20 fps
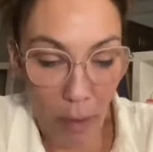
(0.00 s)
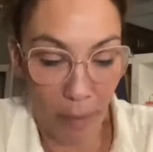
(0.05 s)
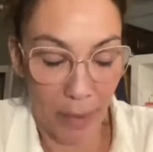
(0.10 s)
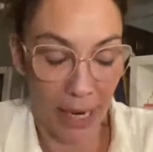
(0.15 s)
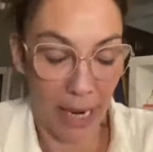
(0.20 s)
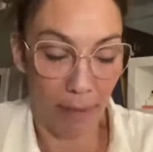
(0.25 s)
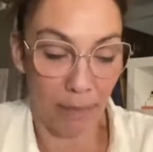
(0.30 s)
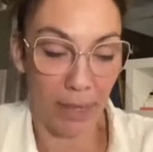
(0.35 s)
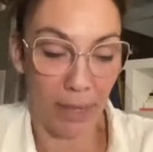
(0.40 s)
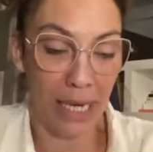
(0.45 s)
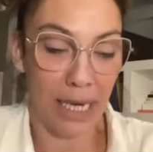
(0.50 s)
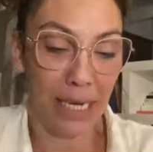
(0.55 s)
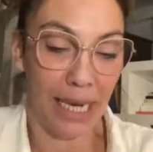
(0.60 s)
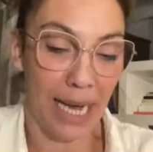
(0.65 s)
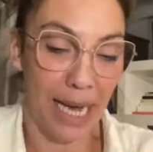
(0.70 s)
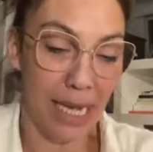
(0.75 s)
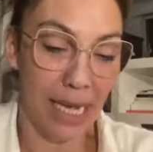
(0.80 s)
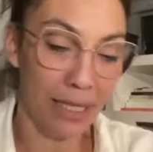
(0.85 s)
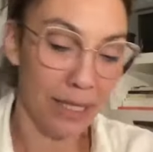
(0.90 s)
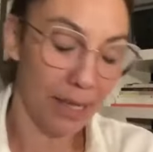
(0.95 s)
para mí,
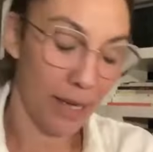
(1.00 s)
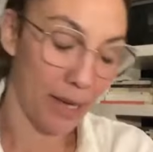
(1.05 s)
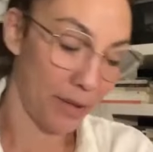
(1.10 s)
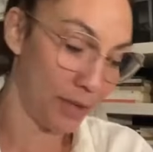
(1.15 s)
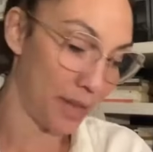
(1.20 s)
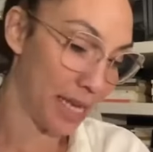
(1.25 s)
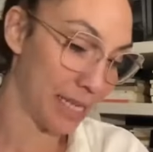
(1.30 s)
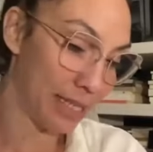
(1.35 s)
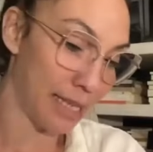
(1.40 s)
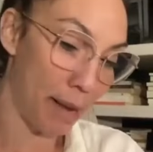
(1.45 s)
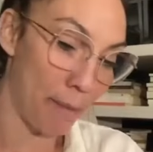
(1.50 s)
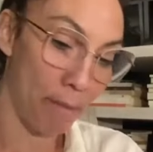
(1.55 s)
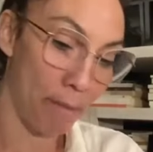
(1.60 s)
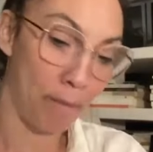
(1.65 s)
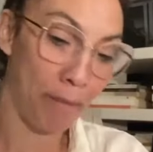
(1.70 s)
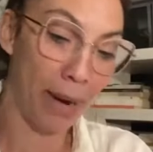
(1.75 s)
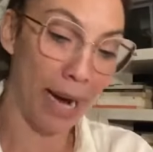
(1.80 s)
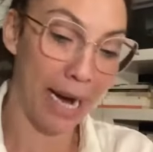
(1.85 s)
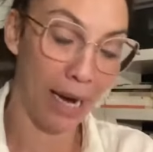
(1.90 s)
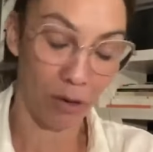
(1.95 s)
que es
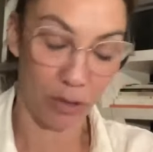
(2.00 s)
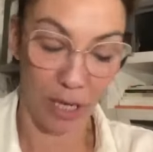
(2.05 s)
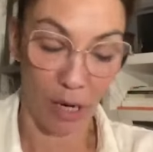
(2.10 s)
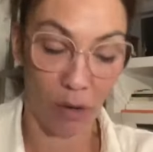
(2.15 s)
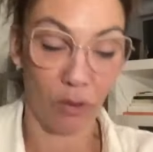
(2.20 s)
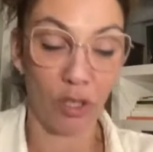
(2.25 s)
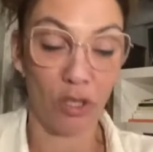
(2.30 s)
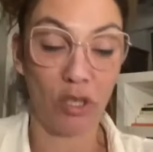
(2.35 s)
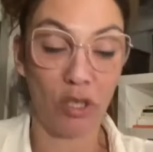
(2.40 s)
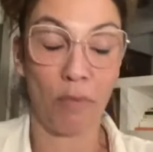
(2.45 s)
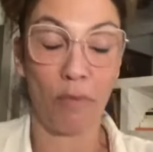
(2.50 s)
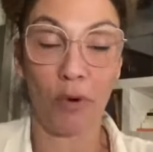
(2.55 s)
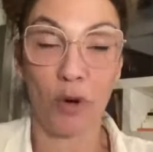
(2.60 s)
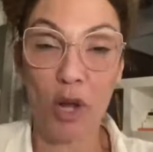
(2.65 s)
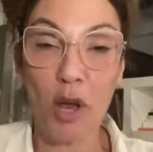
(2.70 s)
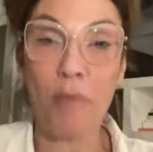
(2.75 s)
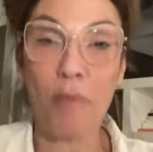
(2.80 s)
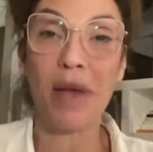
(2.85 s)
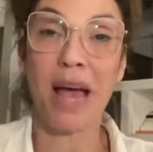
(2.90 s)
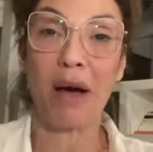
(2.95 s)
desamparo. O sea, cuando se
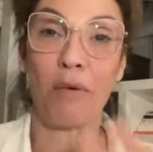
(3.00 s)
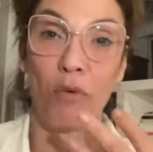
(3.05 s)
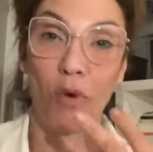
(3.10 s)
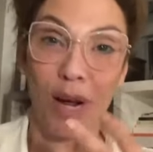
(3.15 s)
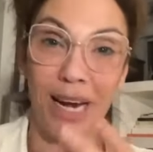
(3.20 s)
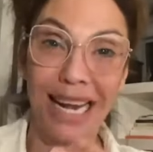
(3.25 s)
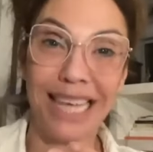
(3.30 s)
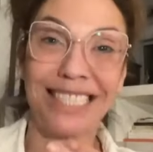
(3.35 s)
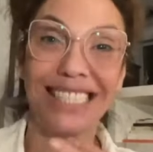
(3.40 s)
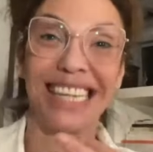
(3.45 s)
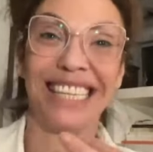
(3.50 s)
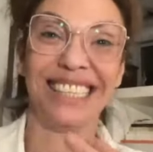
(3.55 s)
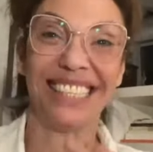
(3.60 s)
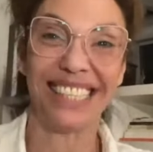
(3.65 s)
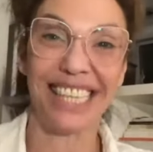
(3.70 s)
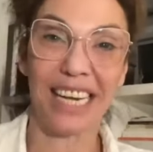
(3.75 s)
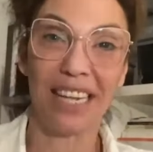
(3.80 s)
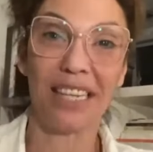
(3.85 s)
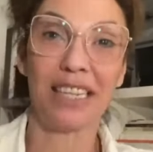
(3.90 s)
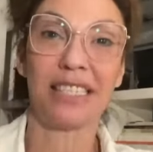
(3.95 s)
murió mi abuela
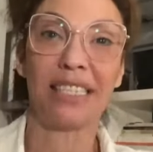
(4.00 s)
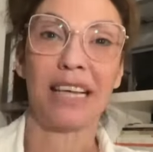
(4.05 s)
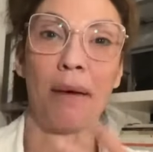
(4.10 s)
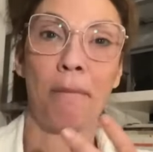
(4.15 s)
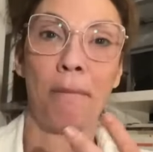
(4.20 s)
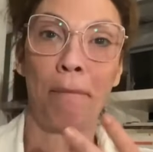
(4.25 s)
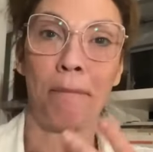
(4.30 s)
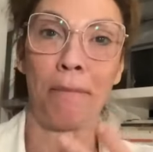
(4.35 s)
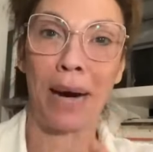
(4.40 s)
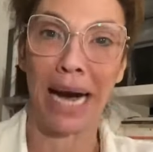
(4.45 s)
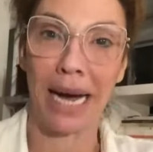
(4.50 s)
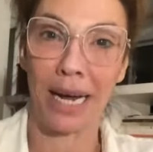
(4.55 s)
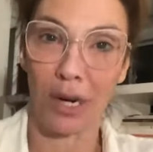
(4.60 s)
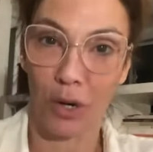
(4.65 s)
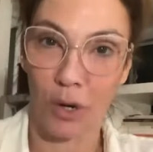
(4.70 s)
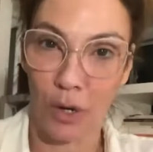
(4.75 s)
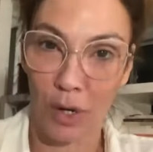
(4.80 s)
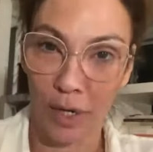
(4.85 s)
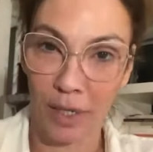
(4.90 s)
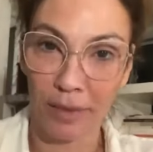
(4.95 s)
sentí el
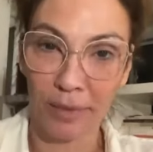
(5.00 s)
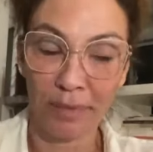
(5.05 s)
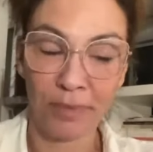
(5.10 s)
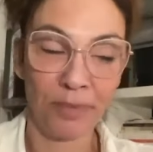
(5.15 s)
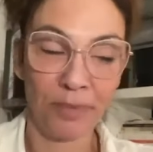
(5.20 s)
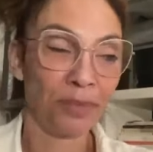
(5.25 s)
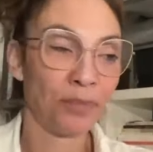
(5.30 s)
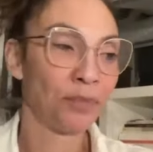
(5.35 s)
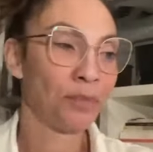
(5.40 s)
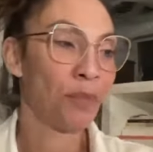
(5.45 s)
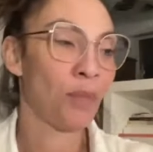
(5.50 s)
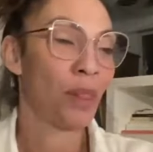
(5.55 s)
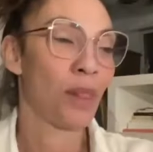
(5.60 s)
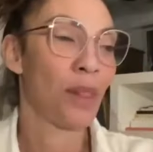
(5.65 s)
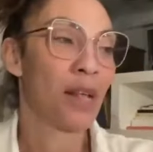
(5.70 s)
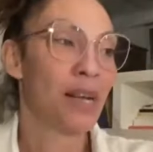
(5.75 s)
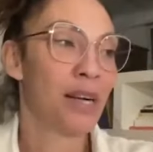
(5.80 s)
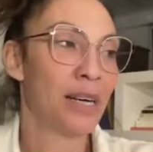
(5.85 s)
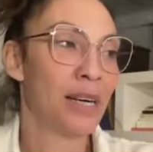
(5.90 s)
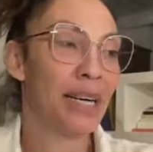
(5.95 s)
desamparo.
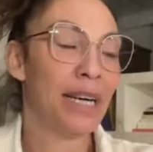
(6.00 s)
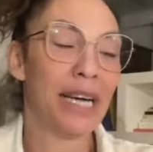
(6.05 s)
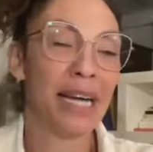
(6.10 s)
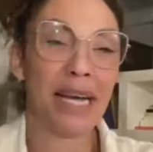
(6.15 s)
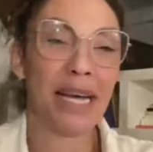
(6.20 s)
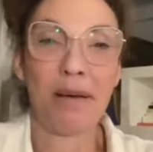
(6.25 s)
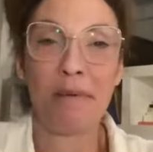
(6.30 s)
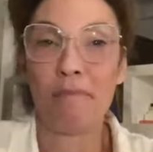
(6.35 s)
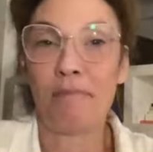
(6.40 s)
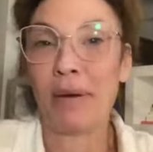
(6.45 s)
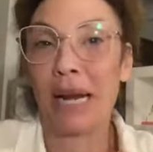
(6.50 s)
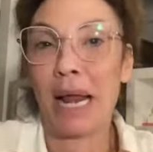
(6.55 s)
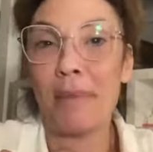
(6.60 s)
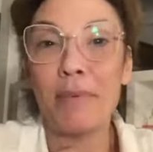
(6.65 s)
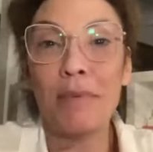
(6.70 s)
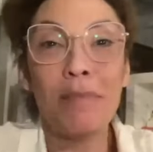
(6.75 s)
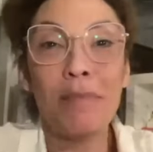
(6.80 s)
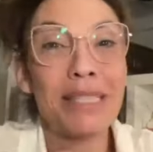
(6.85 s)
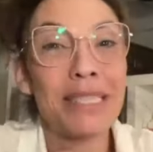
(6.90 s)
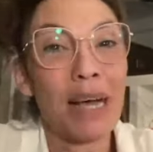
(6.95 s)
Eh, para mí
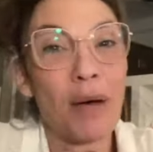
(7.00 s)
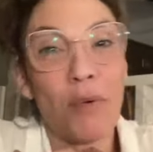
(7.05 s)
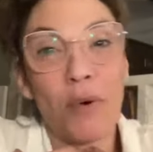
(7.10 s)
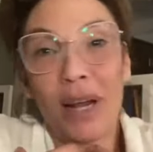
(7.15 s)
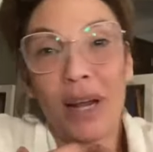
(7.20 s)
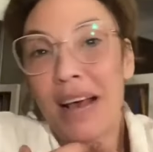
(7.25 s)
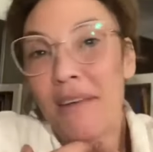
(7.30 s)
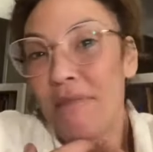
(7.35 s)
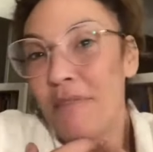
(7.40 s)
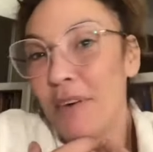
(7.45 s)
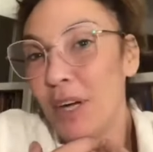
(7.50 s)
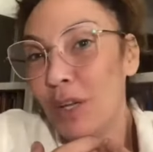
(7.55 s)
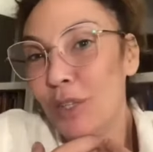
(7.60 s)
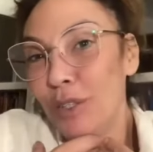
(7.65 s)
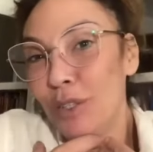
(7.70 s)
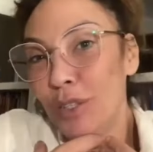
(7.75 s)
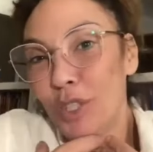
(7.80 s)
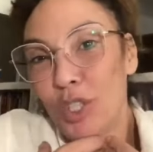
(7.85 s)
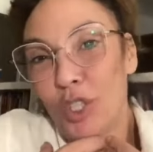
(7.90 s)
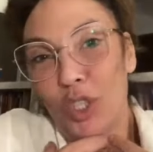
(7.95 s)
mis abuelas fueron
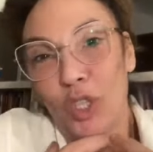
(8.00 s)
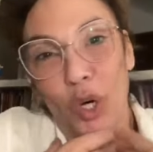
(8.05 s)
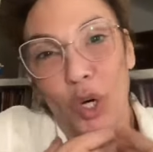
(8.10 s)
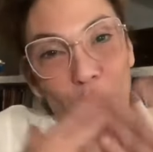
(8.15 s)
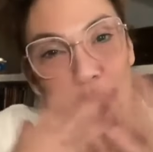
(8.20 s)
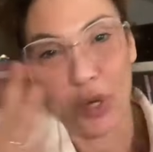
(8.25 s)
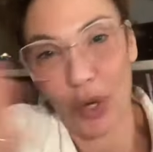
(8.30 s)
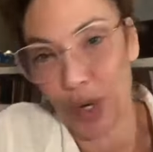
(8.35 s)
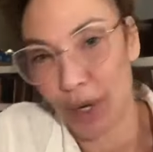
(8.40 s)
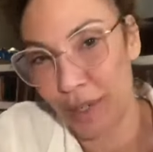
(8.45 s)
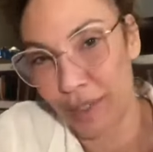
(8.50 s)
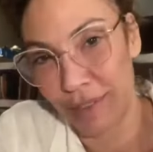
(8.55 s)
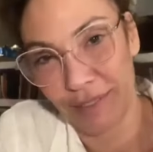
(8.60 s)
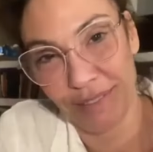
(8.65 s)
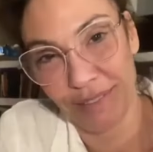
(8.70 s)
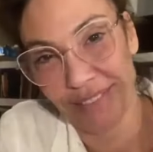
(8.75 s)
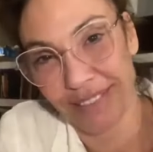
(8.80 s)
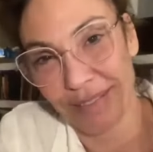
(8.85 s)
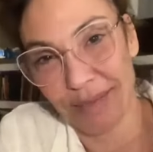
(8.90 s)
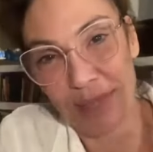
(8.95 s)
todo.
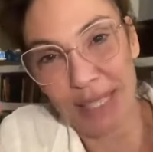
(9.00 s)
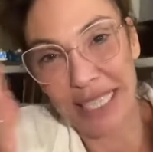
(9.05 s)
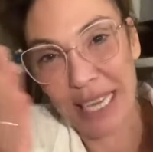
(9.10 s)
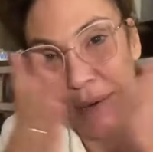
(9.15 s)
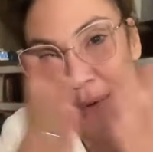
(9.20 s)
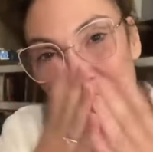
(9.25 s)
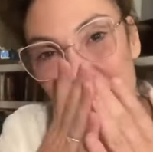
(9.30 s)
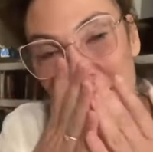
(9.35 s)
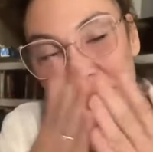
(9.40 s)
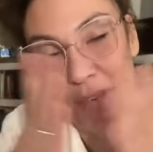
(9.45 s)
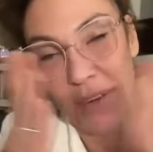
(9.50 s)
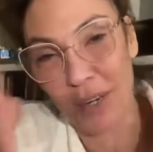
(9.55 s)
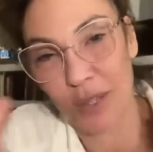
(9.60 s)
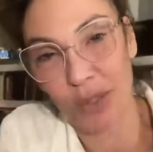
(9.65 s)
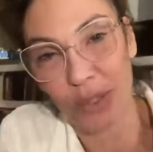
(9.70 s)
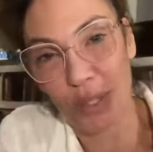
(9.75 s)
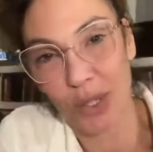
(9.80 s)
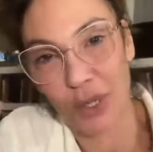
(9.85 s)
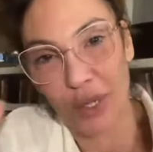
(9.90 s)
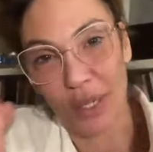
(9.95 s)
Mis abuelas fueron
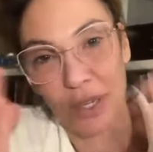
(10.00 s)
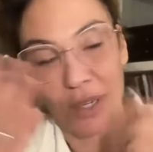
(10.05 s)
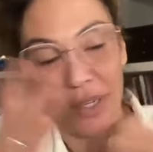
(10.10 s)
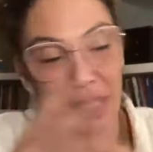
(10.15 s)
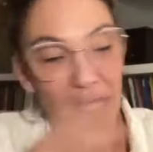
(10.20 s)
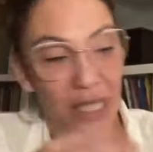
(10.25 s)
todo.